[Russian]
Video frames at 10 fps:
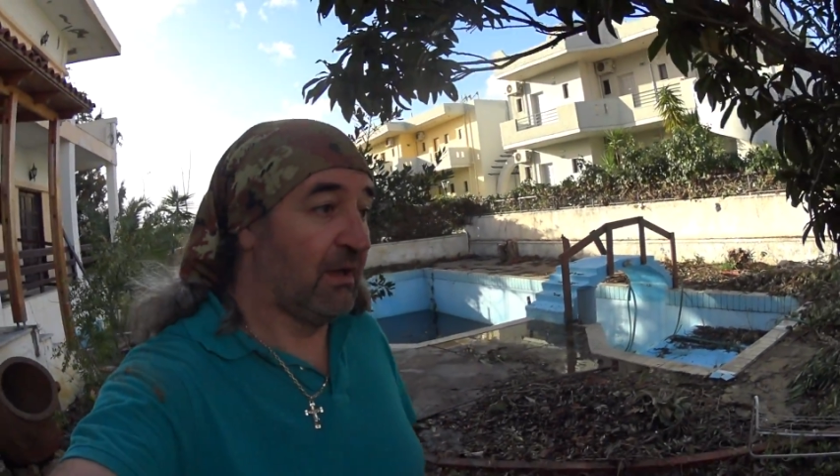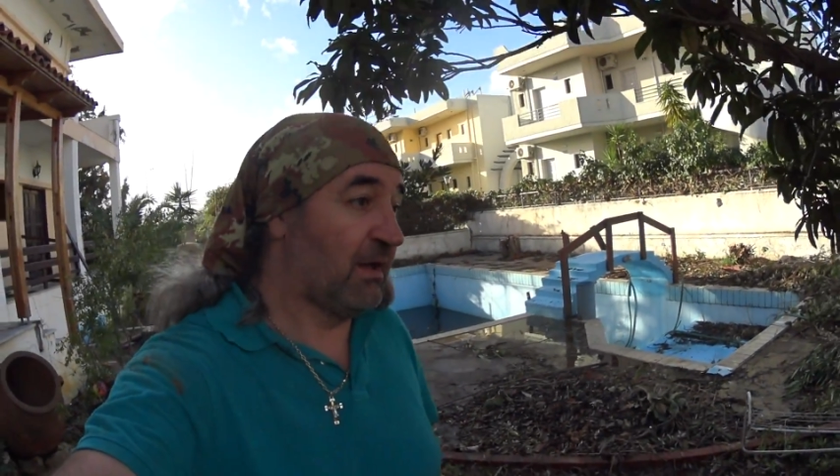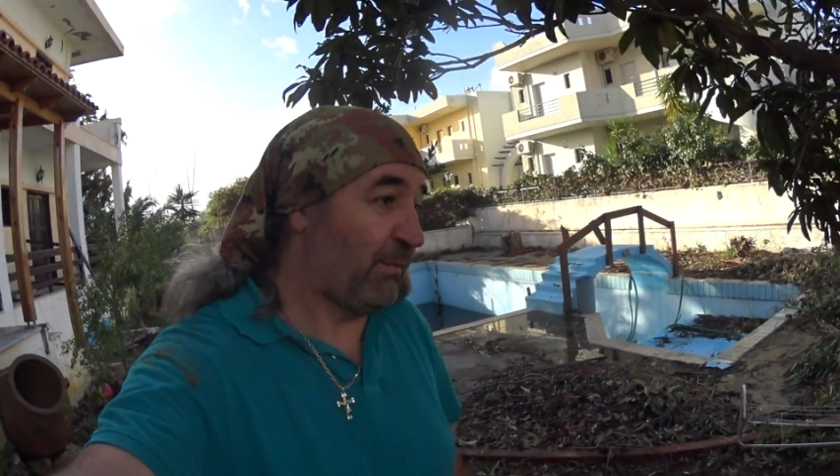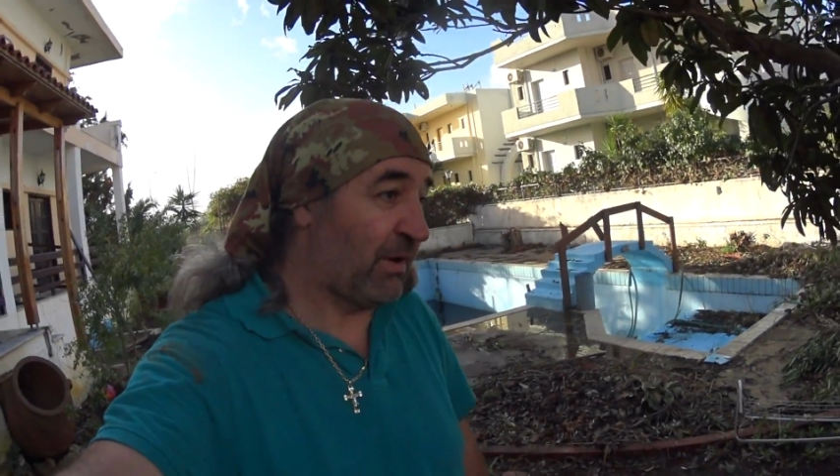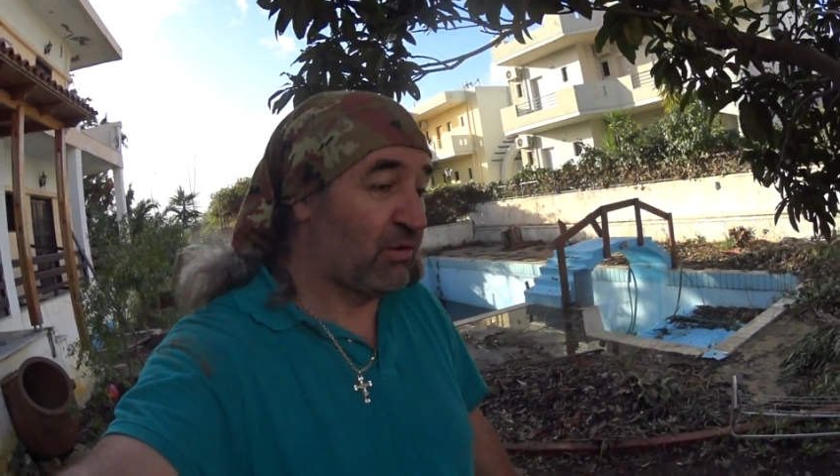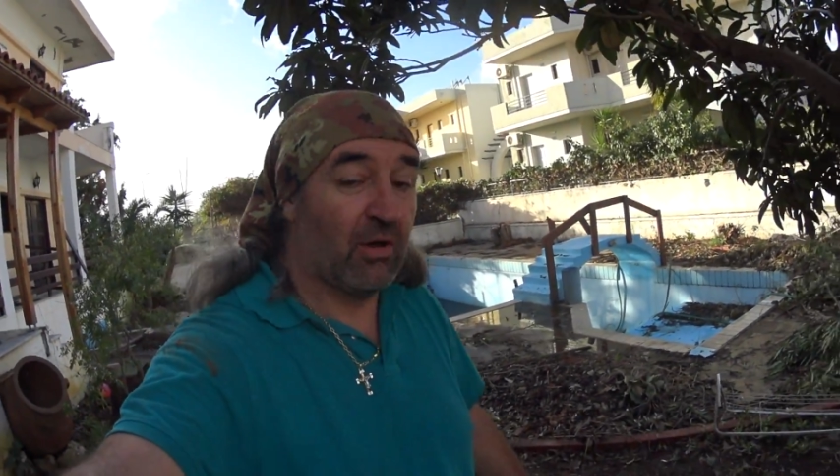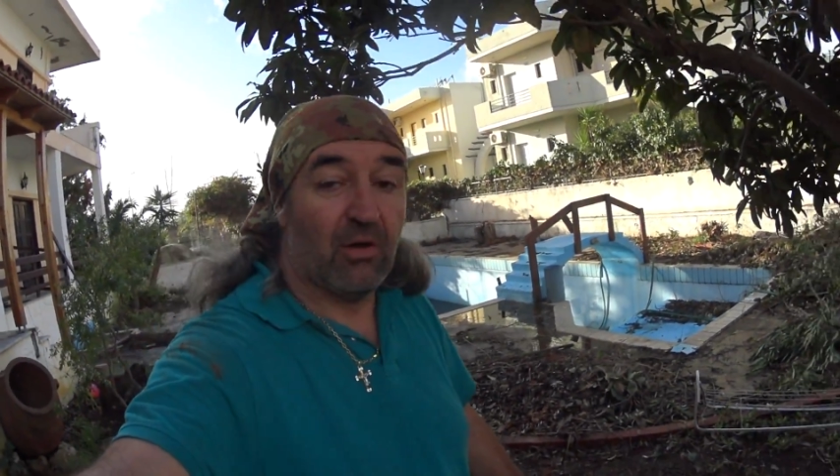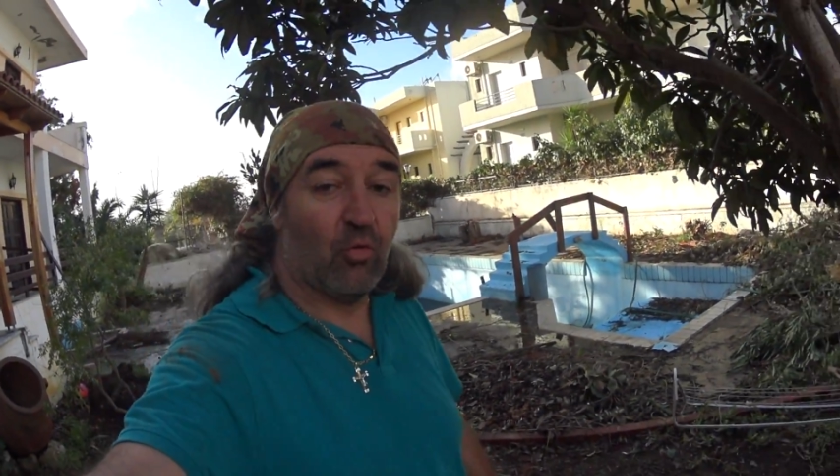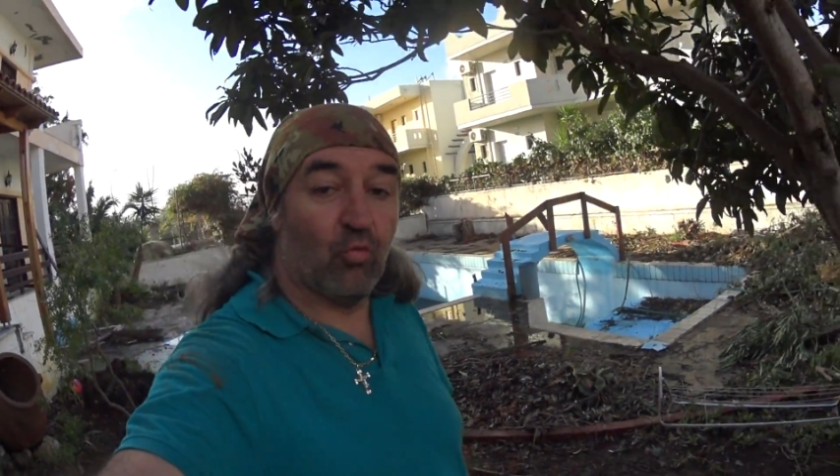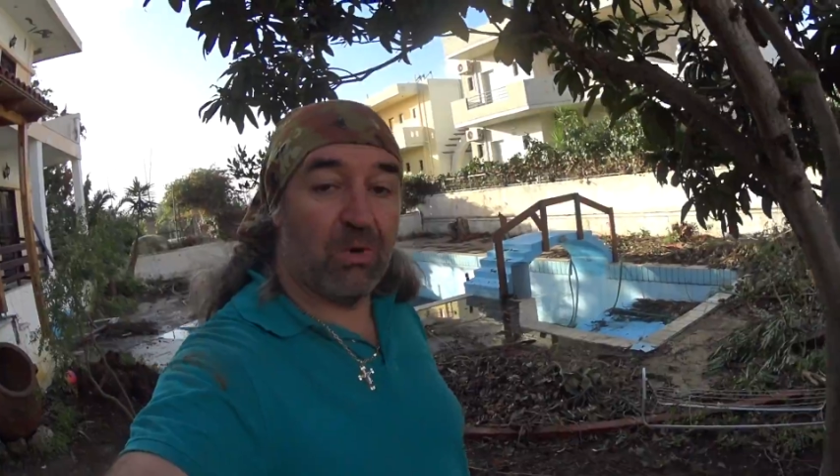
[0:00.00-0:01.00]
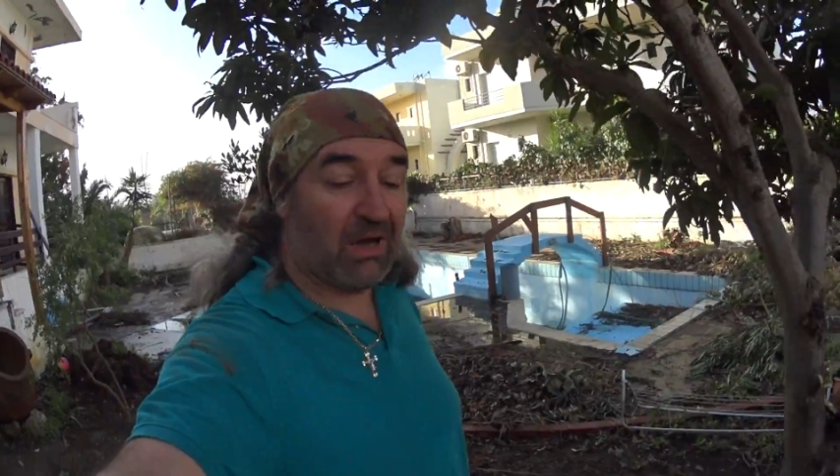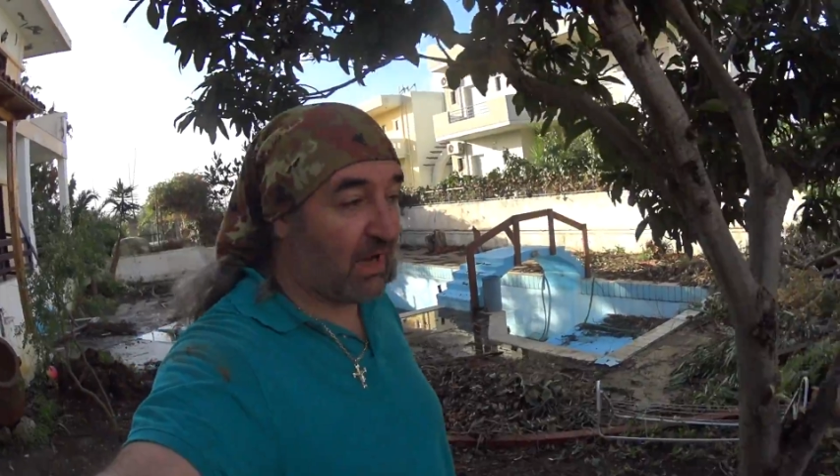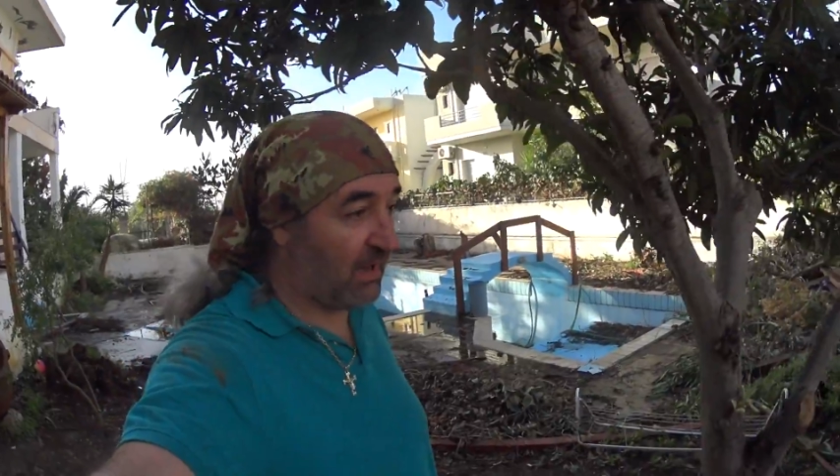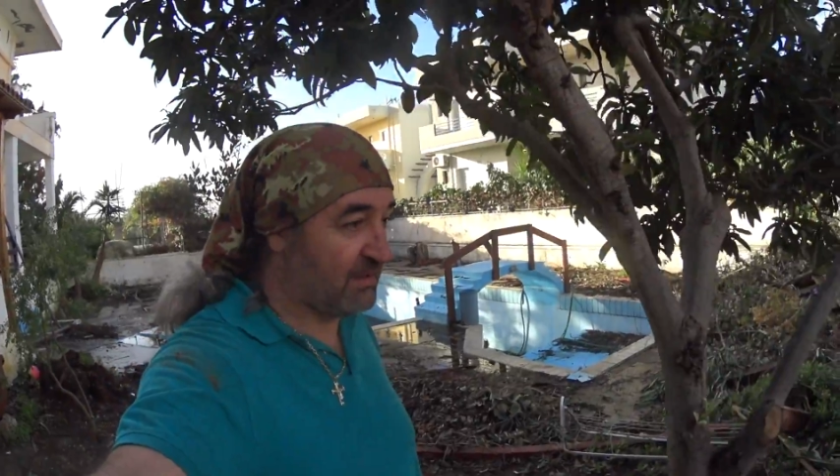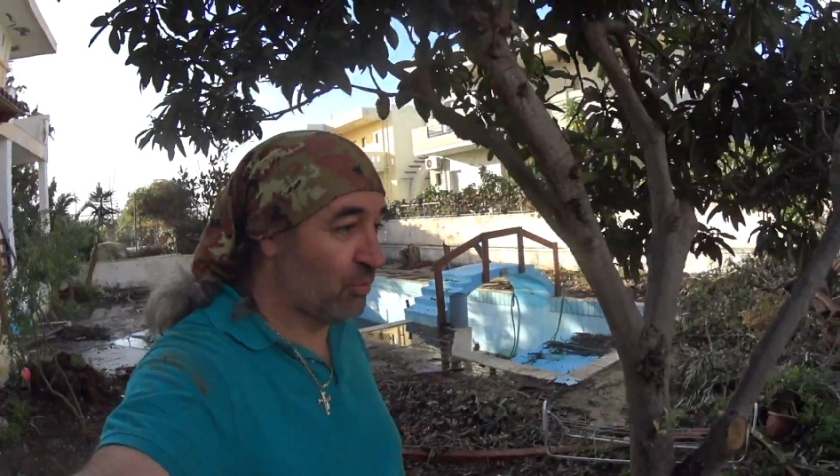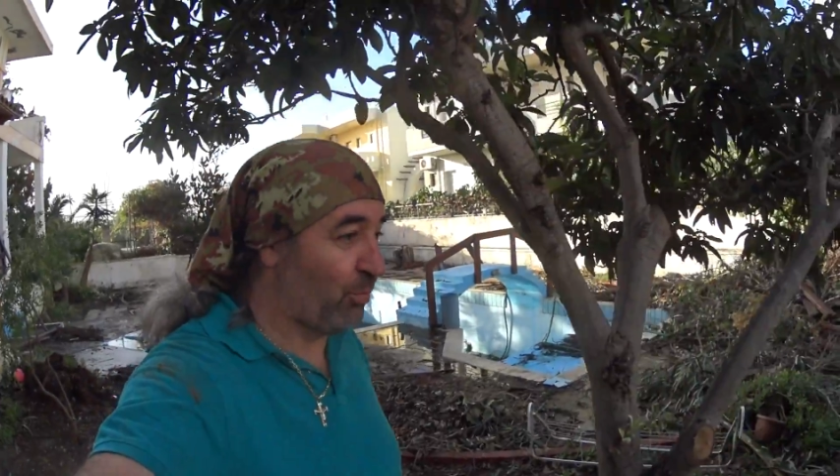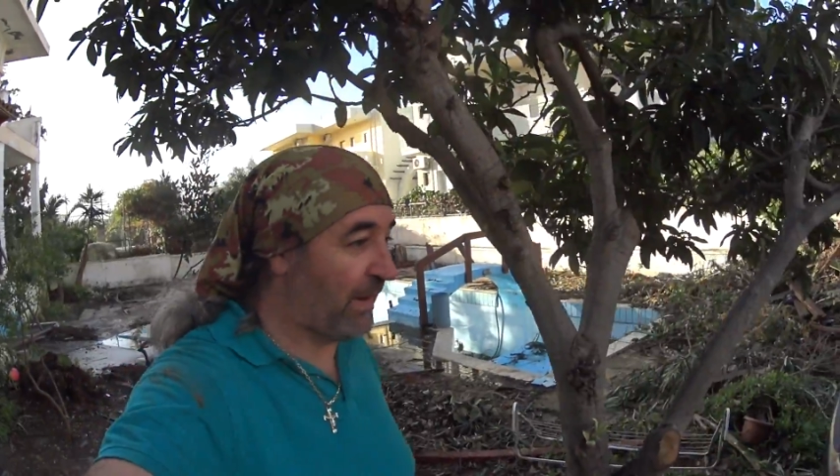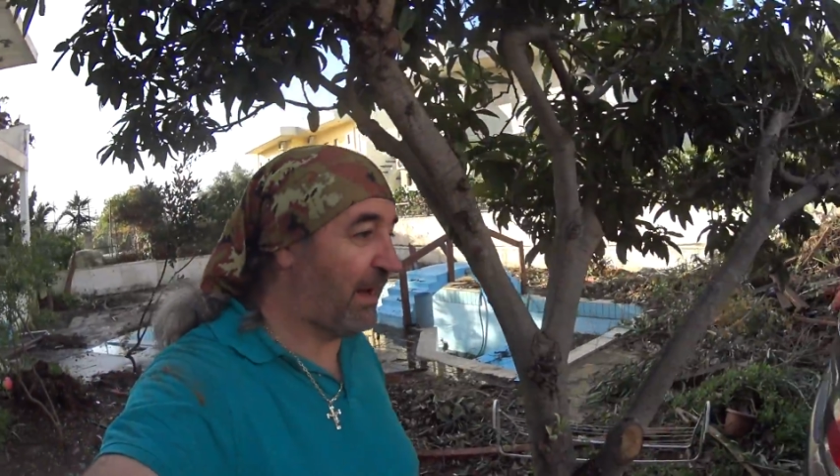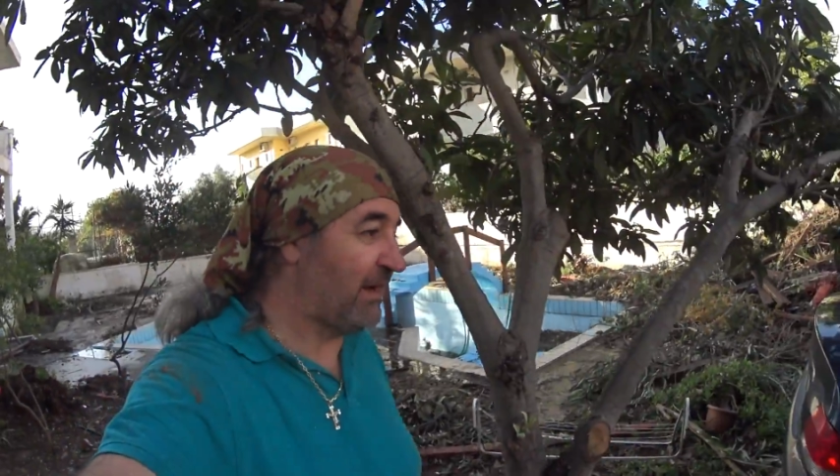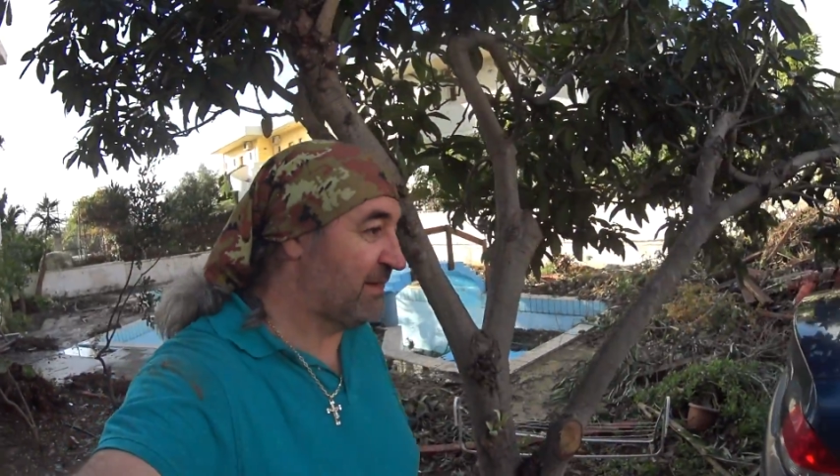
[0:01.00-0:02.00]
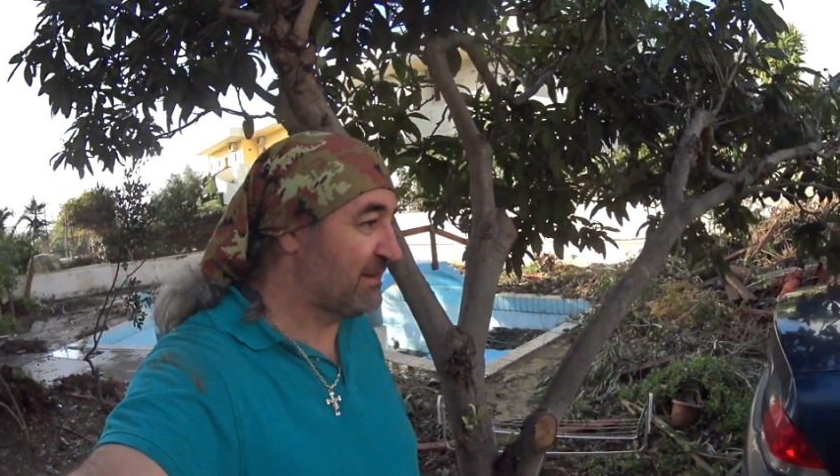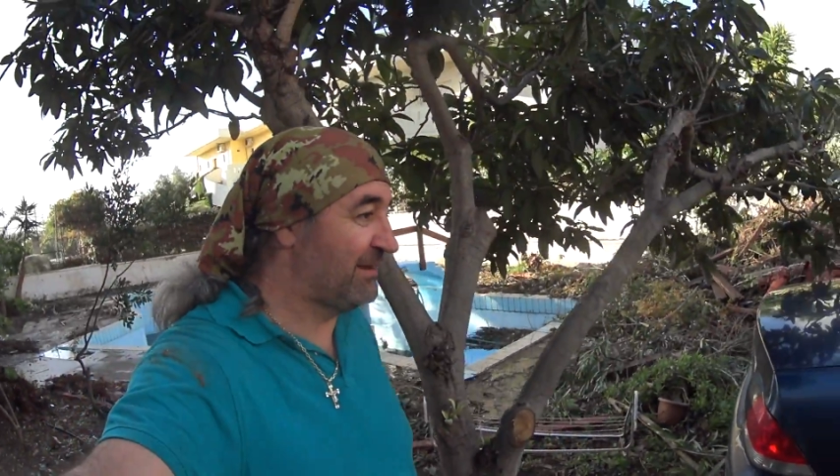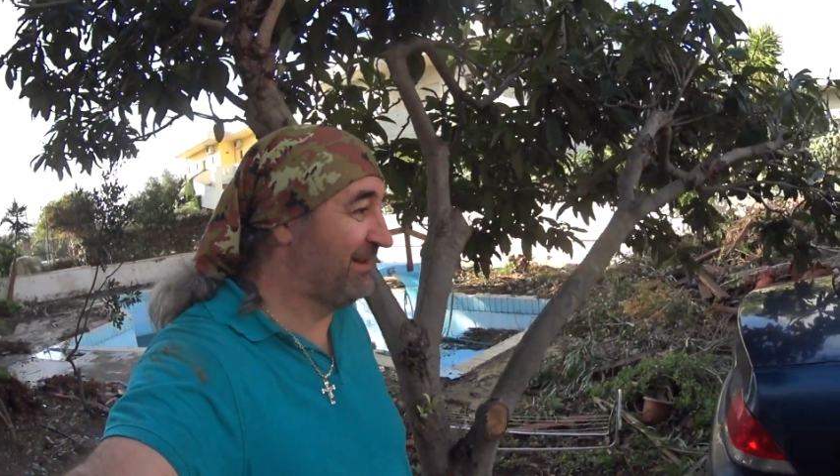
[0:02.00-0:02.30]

Опять умахались, упахались.